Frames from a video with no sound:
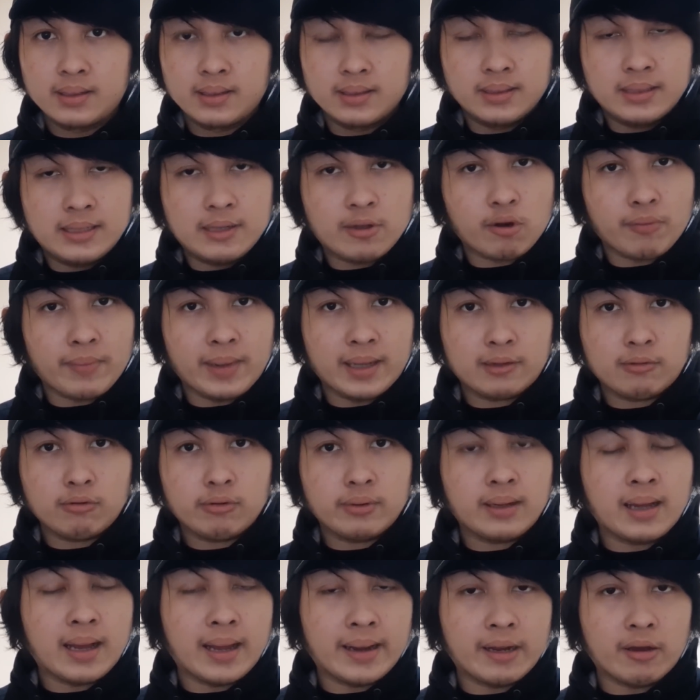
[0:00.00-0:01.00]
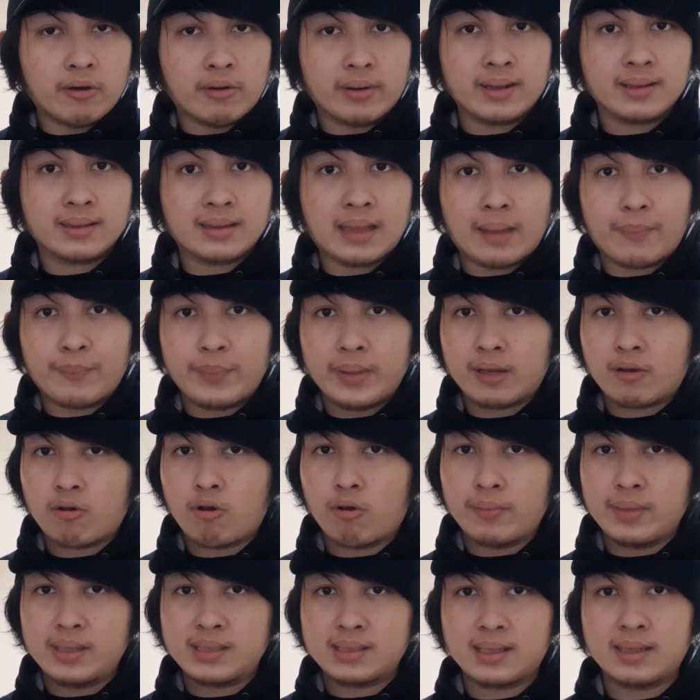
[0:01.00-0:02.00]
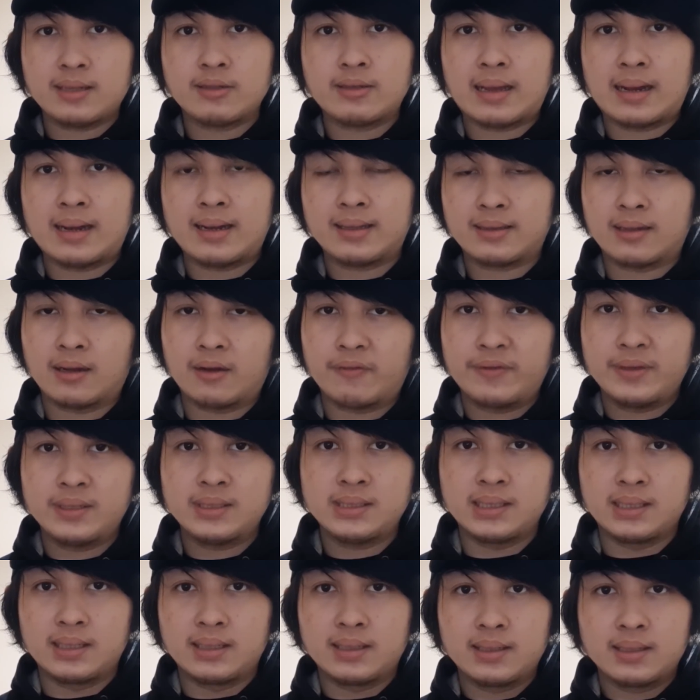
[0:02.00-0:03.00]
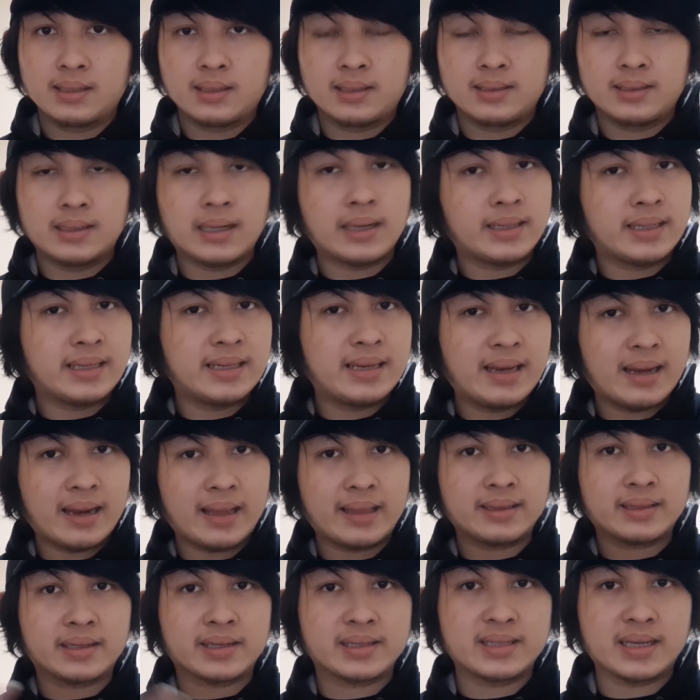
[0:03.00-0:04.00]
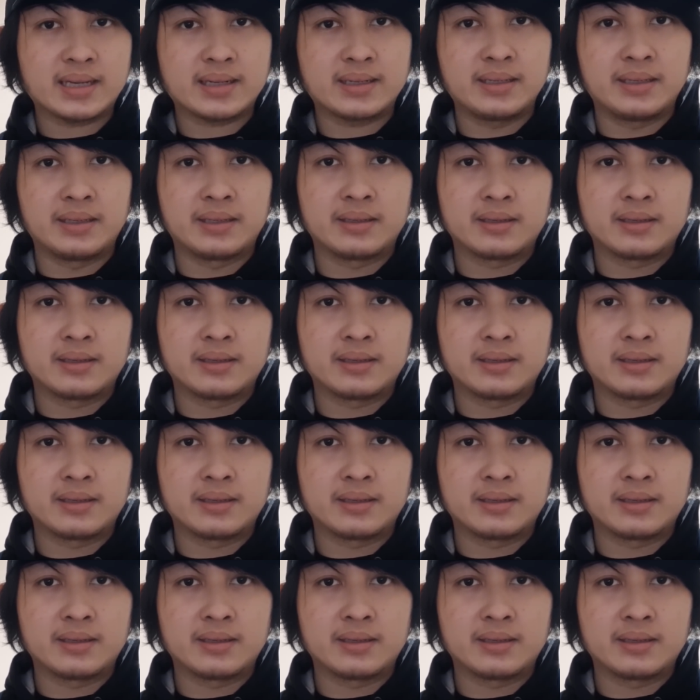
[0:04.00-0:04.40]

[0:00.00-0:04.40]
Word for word: di rumah itu udah nggak ada orang tapi kok bisa nyala televisi dan inilah yang terjadi